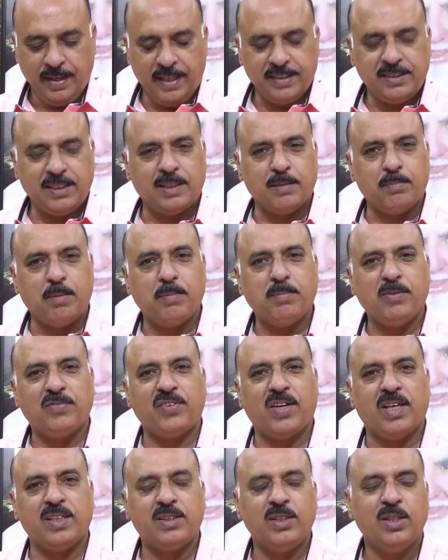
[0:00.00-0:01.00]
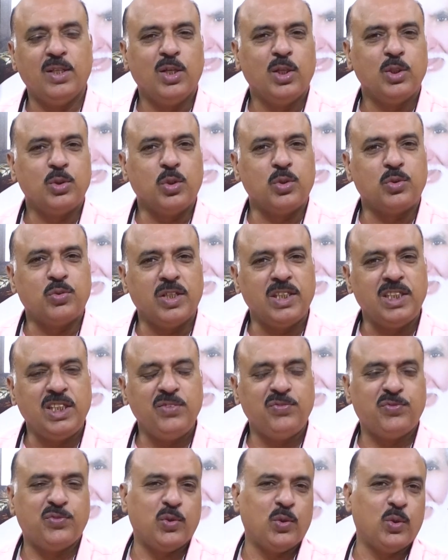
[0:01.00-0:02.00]
ऐसे तमाम अफराद जो
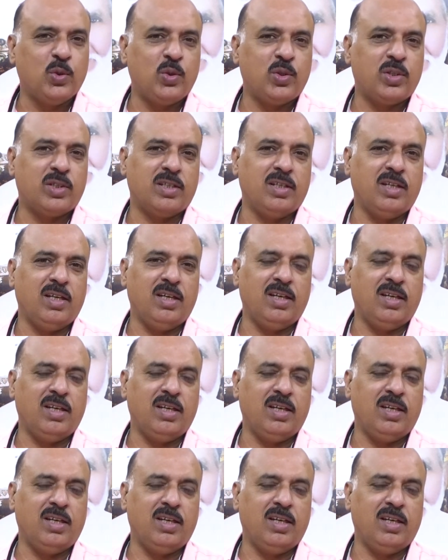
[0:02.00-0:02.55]
24